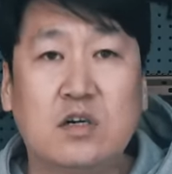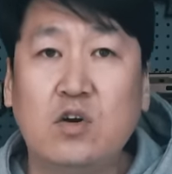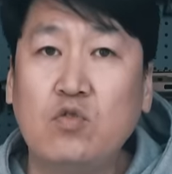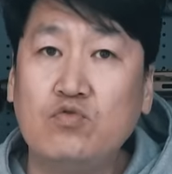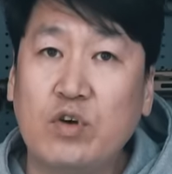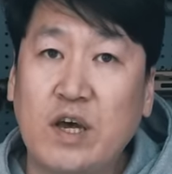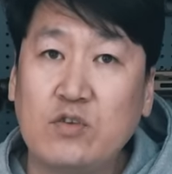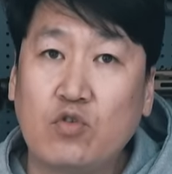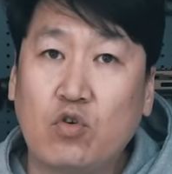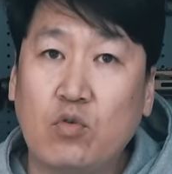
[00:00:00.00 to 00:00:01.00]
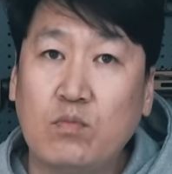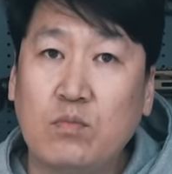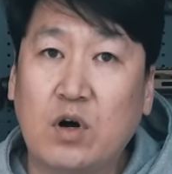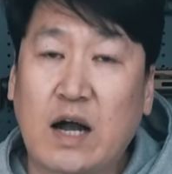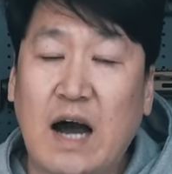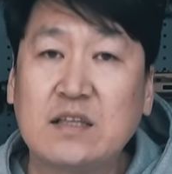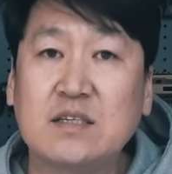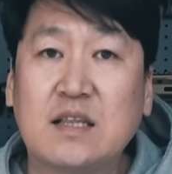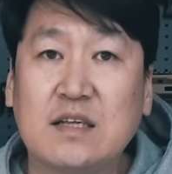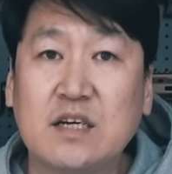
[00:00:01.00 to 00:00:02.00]
글록류에 조금 뭐
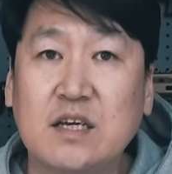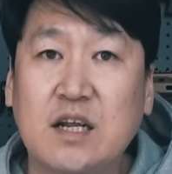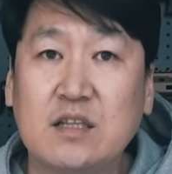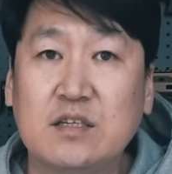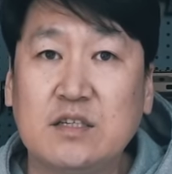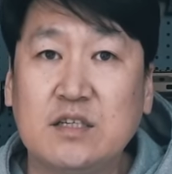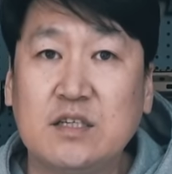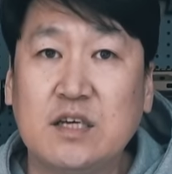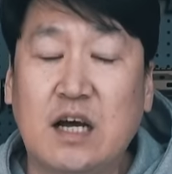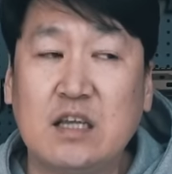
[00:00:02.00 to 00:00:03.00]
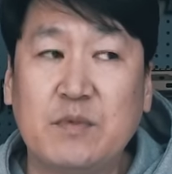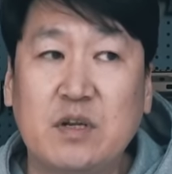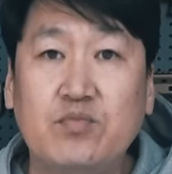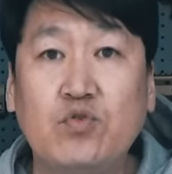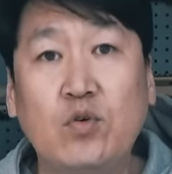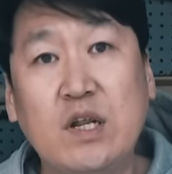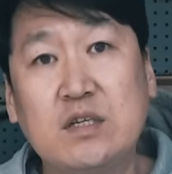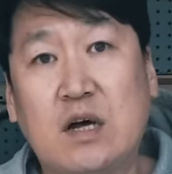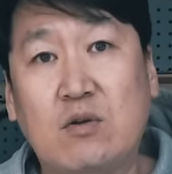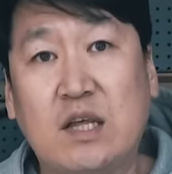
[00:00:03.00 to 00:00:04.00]
가드사 탄창이라든지 아니면
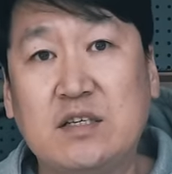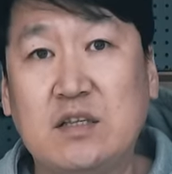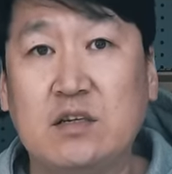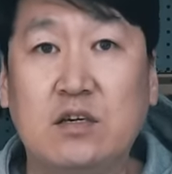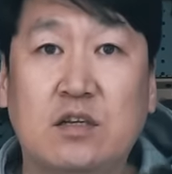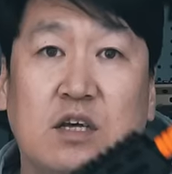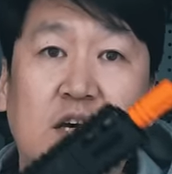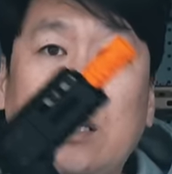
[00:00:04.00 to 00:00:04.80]
프로인에서 나오는 탄창들은